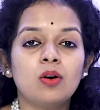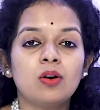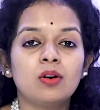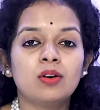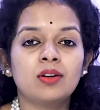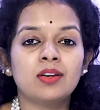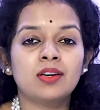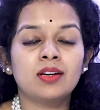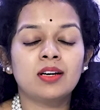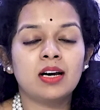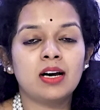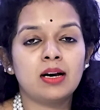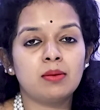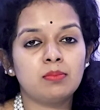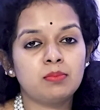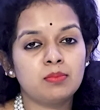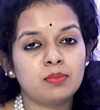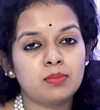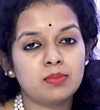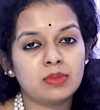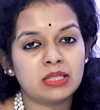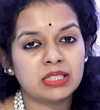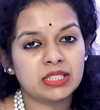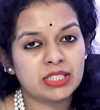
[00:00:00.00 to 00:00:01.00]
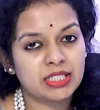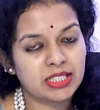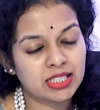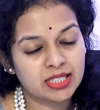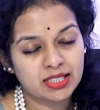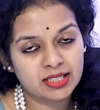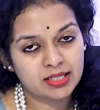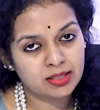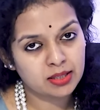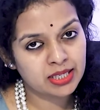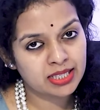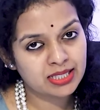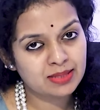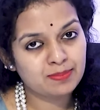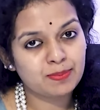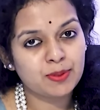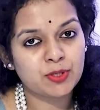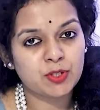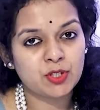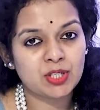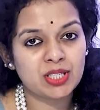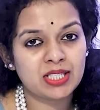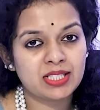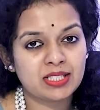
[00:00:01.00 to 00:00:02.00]
और हम चक्कर के
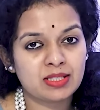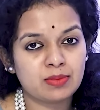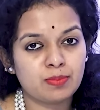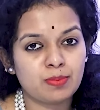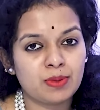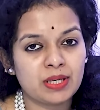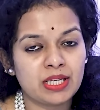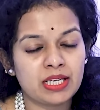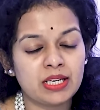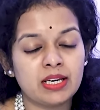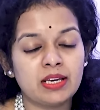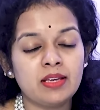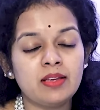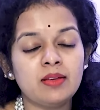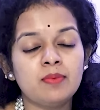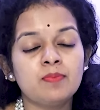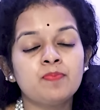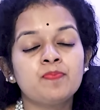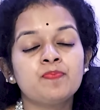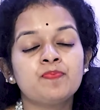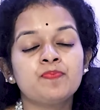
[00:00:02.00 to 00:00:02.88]
स्पेशलिस्ट भी हैं